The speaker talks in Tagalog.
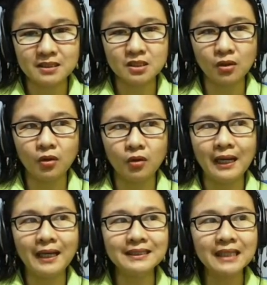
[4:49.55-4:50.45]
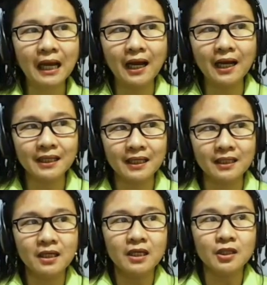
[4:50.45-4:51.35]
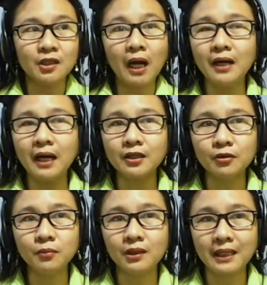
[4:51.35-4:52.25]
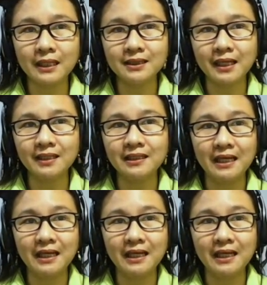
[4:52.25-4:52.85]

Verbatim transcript: So, like sa akin, yung accumulated